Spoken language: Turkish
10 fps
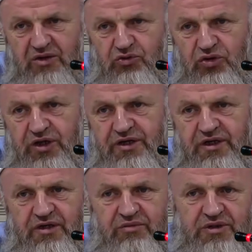
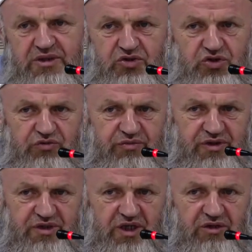Doların inmesi
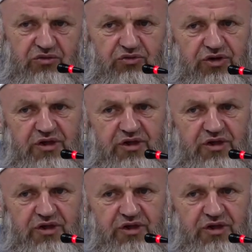çıkması, avronun